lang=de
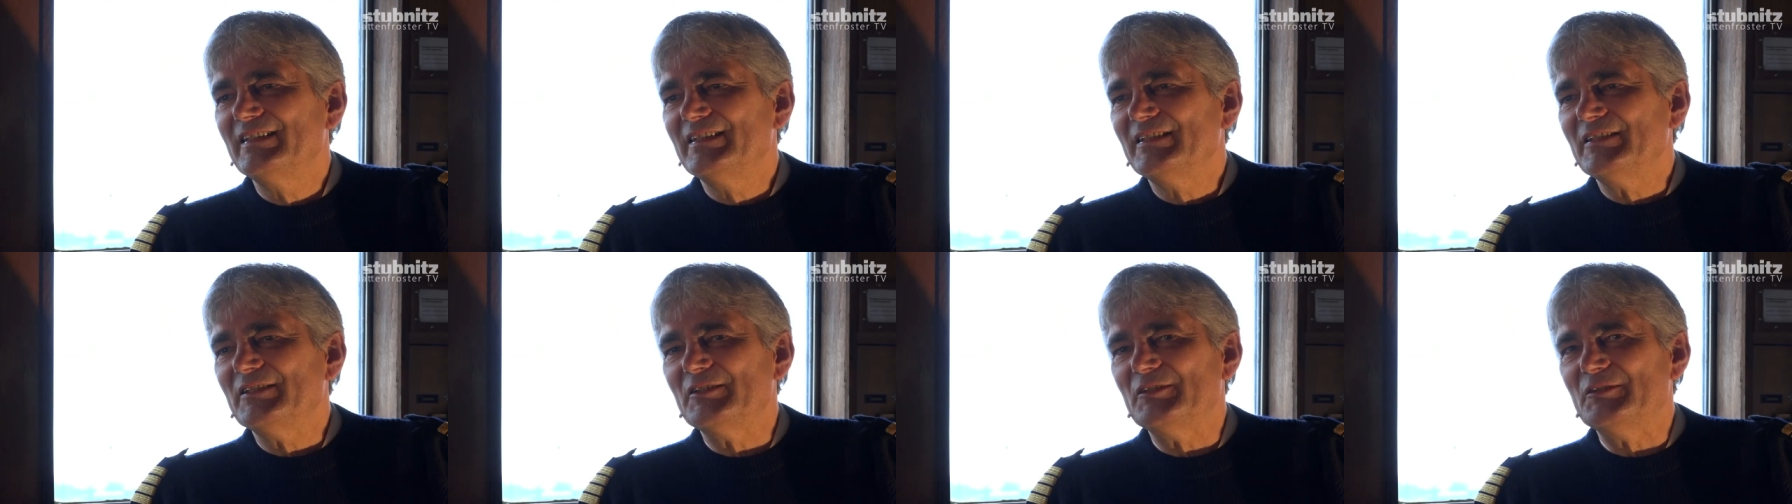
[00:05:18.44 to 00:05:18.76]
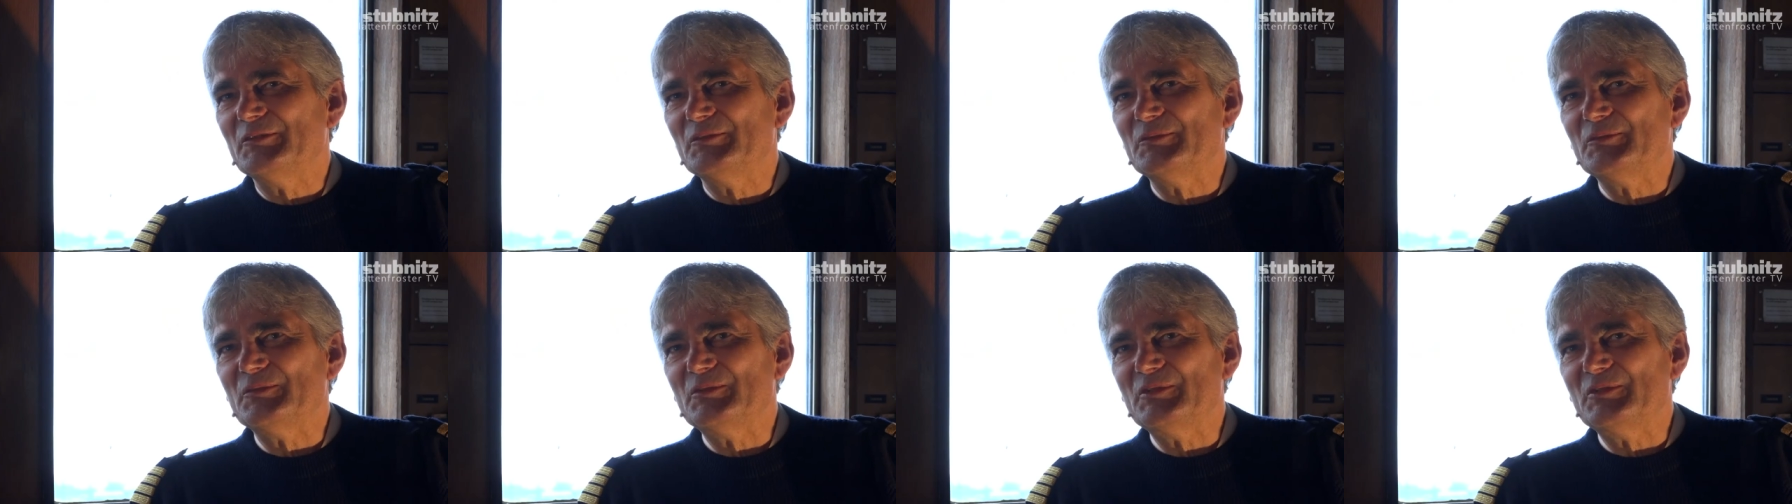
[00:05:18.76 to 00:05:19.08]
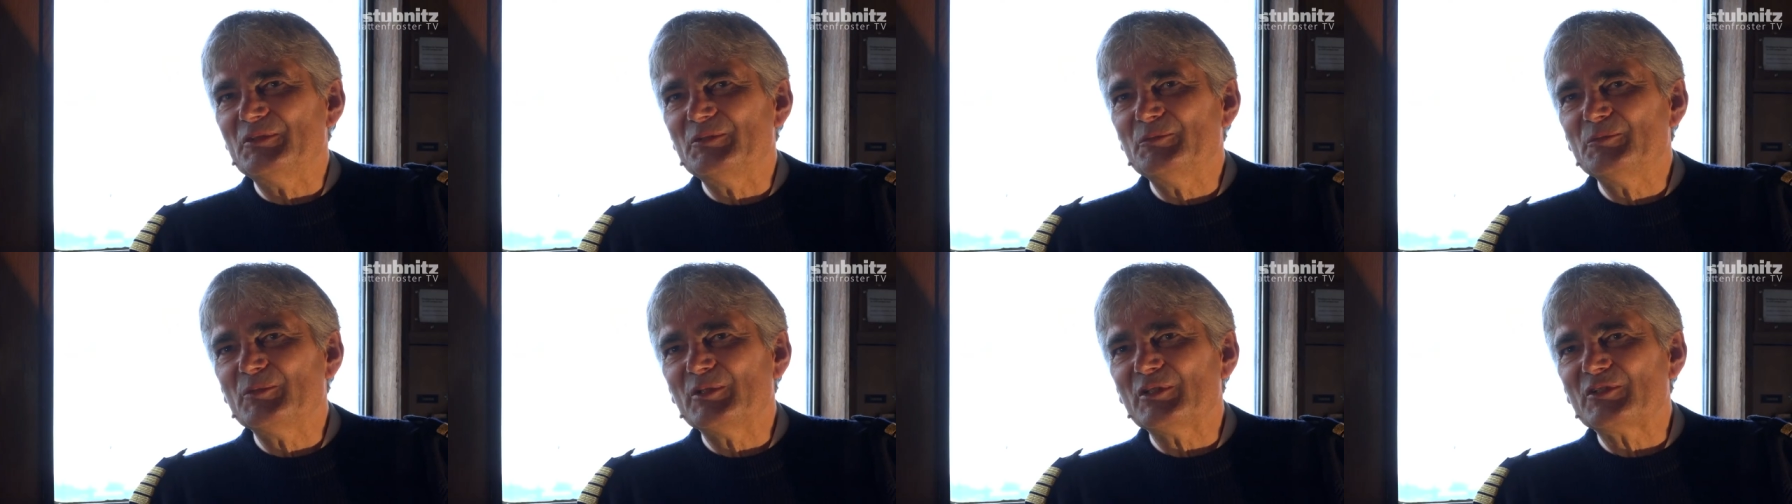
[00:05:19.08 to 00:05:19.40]

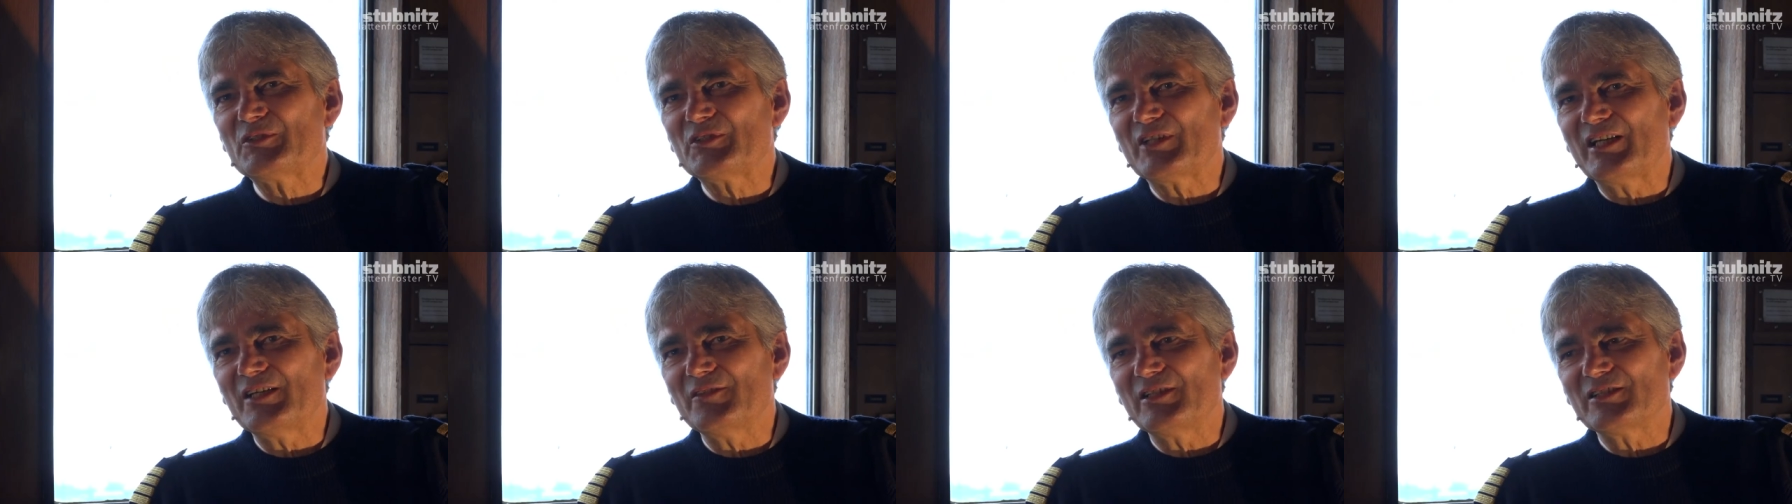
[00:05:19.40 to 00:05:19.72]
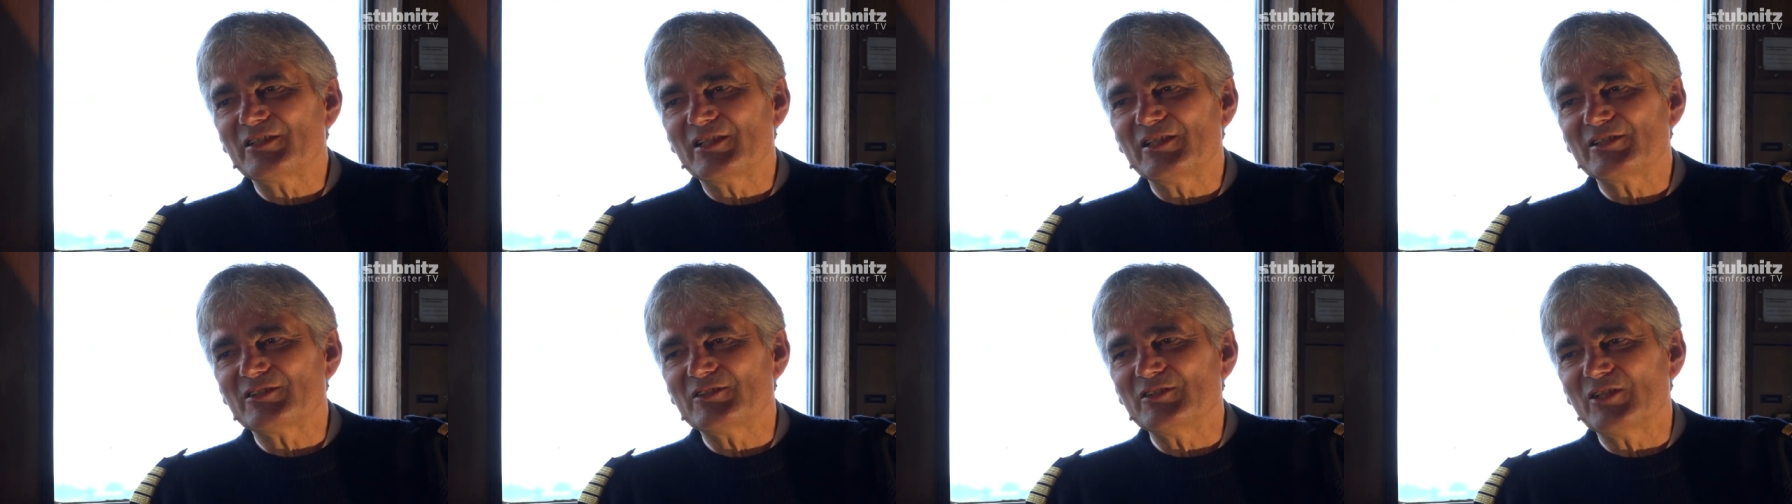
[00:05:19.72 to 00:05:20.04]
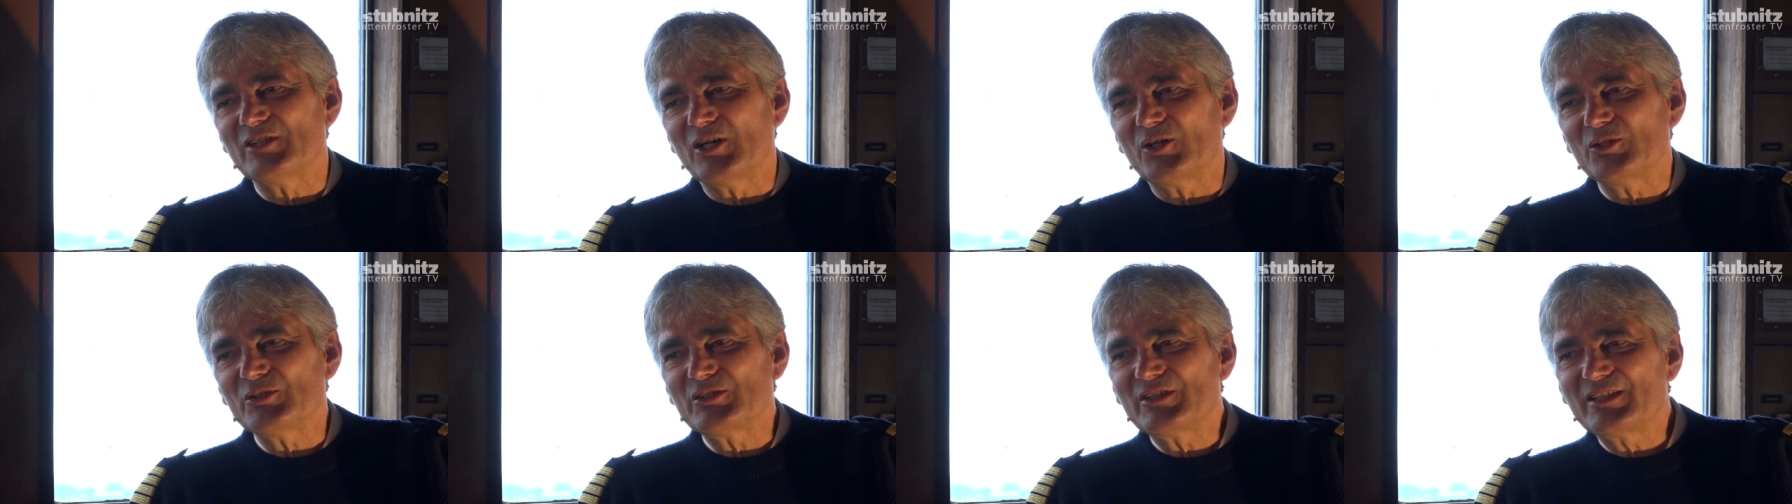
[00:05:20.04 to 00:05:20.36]
die mir teilweise als
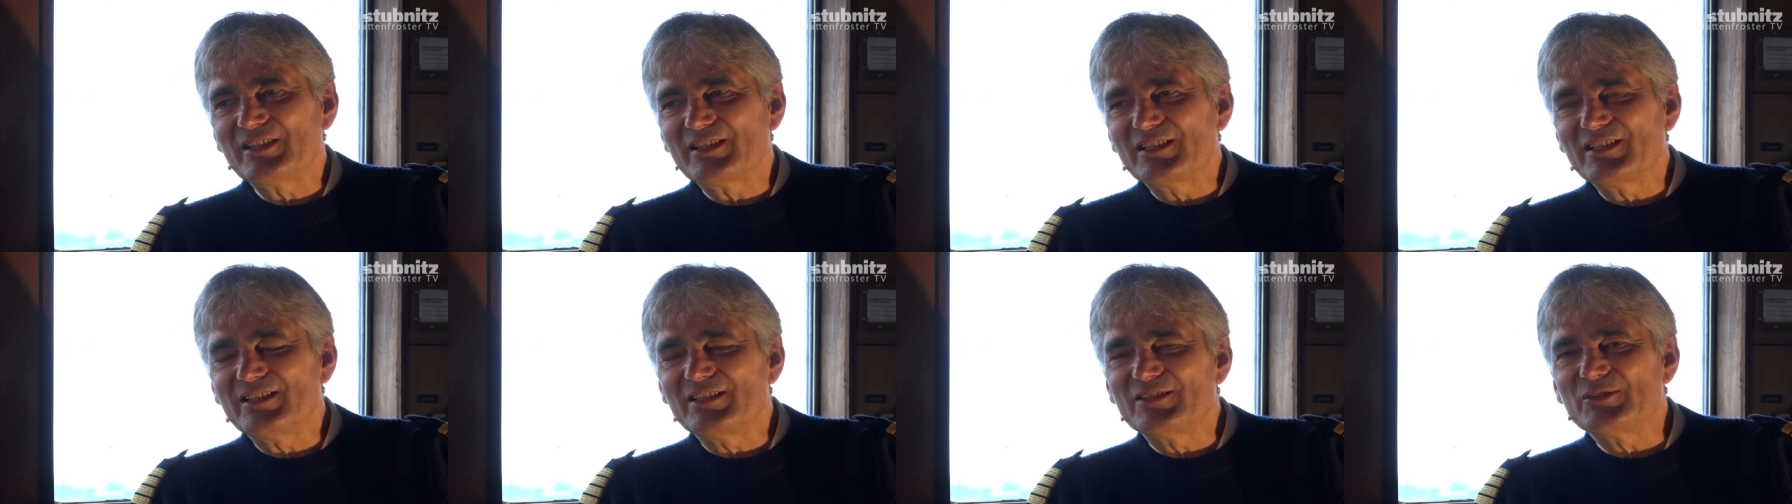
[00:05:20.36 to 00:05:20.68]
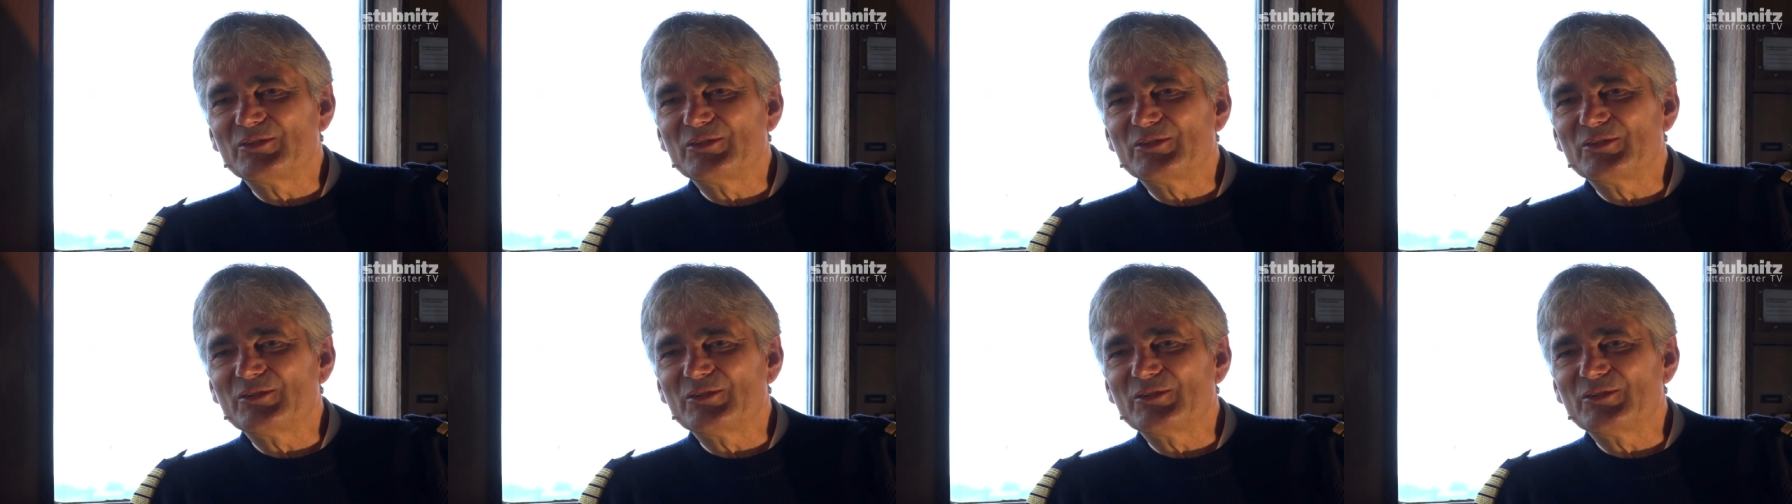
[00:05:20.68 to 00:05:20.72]
Nautiker